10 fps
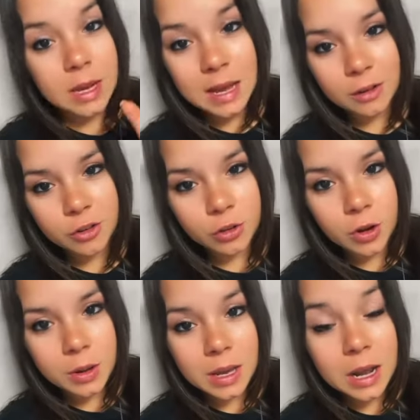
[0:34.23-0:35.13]
Il
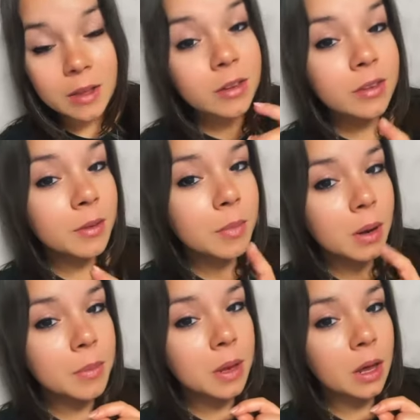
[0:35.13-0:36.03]
calciatore inglese
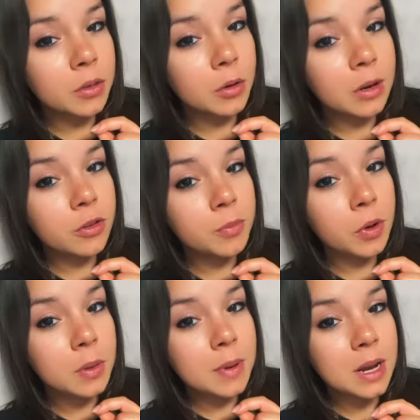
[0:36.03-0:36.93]
sembra abbia dato la
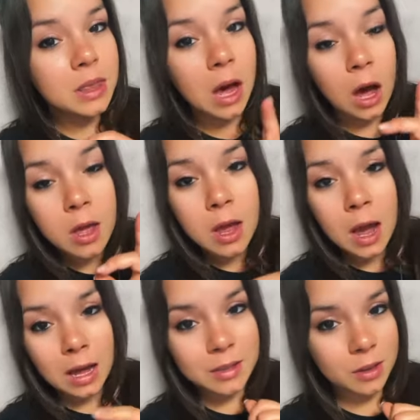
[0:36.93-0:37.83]
disponibilità
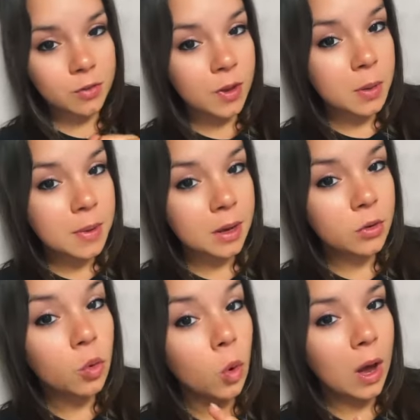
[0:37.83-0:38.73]
al
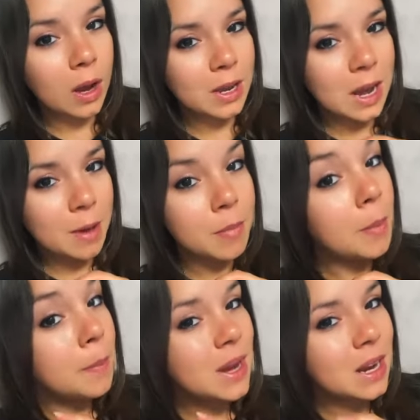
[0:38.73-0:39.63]
trasferimento al
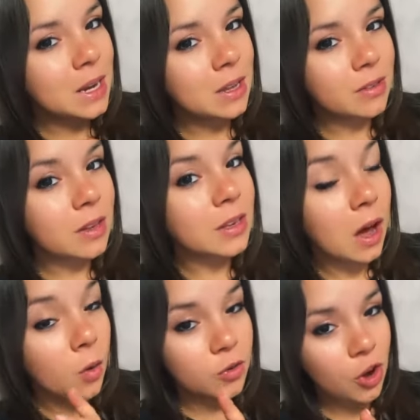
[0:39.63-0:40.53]
club milanese
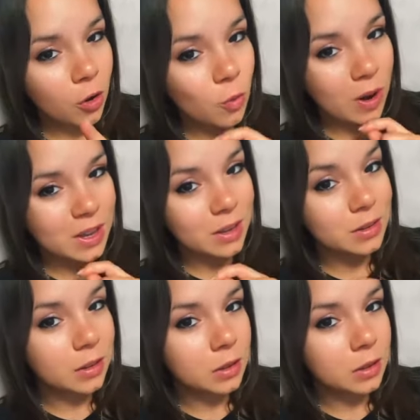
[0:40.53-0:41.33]
da già qualche